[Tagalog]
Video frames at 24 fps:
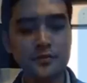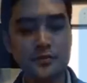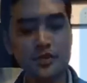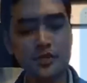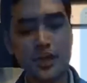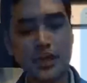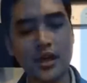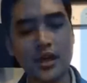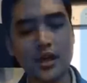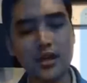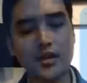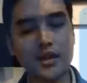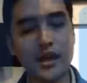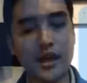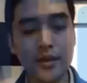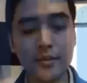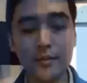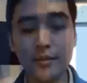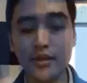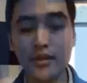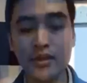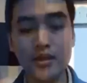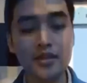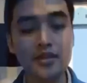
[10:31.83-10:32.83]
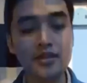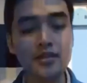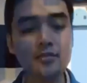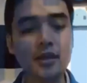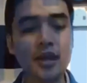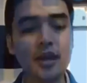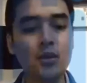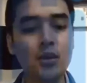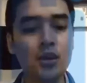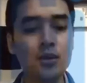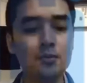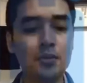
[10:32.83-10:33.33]
Mga uh, libraries,
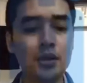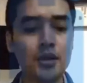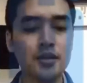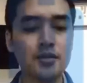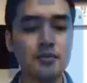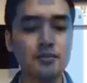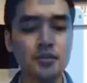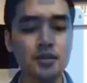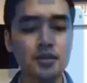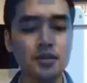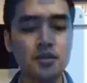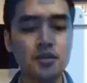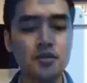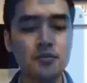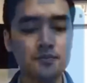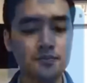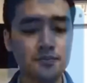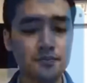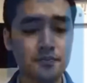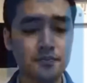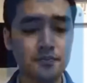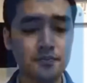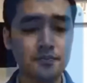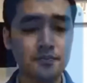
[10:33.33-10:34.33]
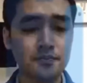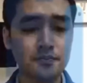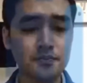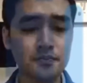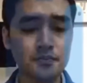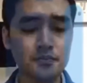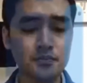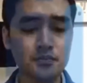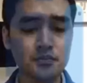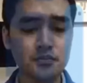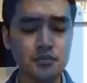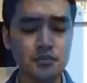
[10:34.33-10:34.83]
bawal pa rin po.
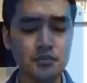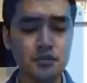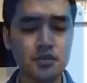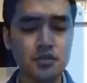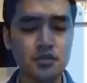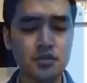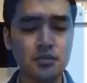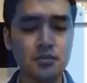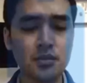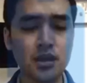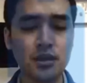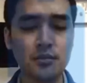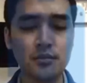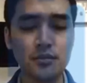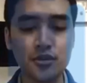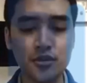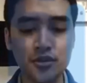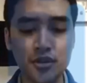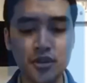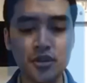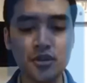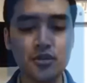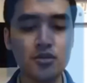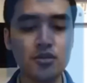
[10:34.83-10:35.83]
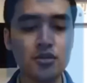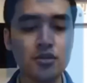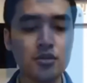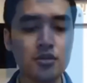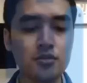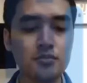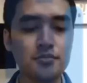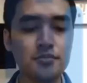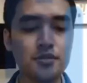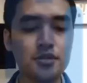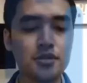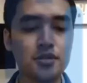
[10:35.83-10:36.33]
Mga
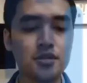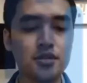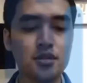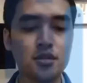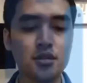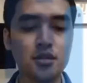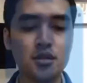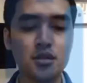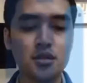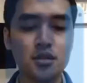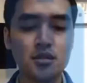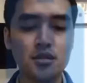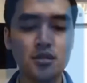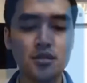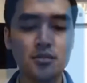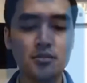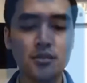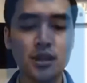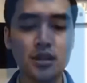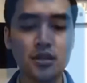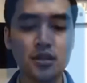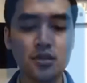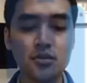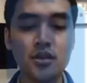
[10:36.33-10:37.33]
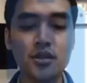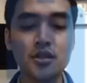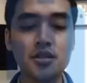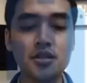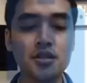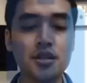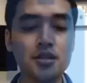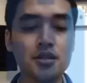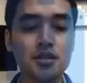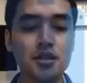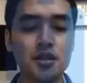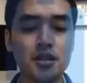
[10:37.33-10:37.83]
museums, mga tourist
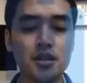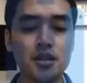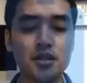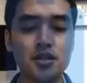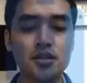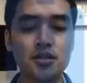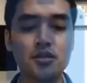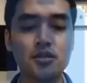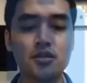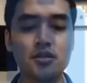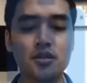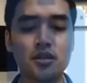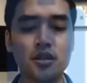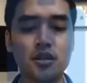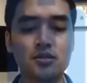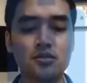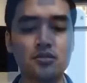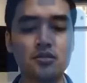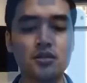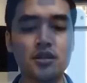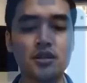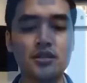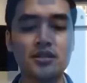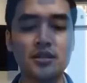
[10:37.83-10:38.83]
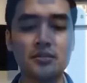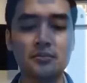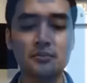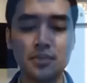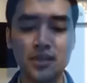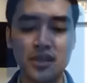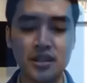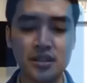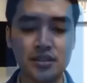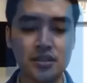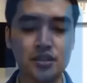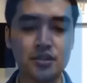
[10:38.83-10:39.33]
destination, katulad ng
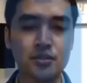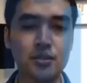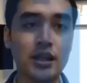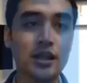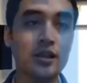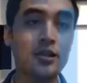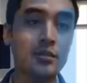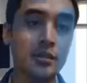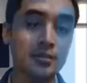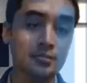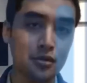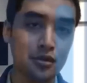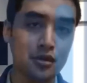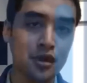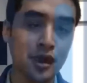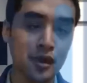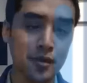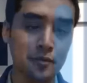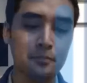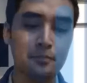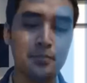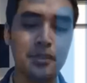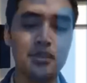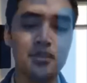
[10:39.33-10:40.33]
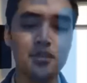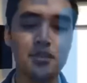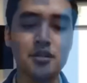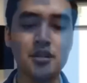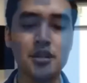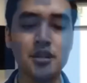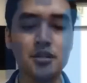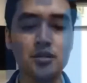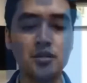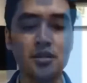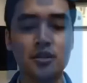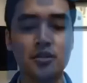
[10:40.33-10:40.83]
beach, wala naman po tayong beach
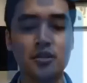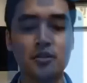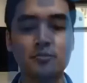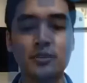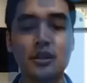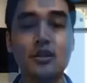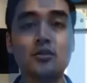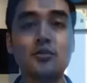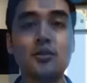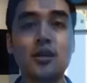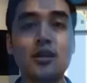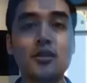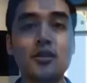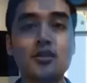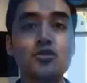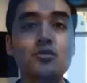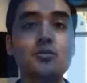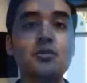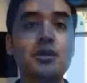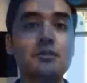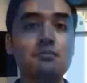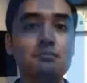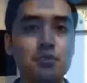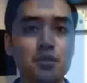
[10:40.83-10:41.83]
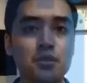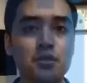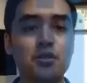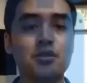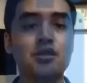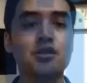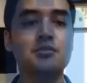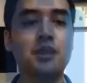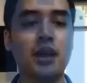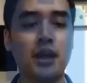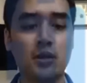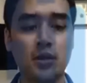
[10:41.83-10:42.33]
dito, no? pero yung mga swimming
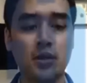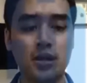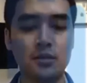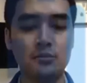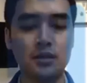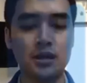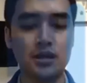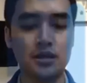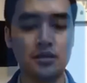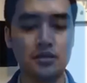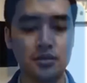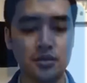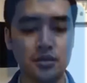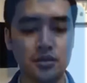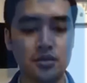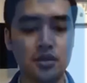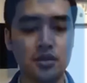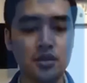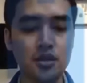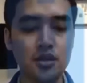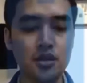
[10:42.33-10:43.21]
pools, bawal pa rin ho.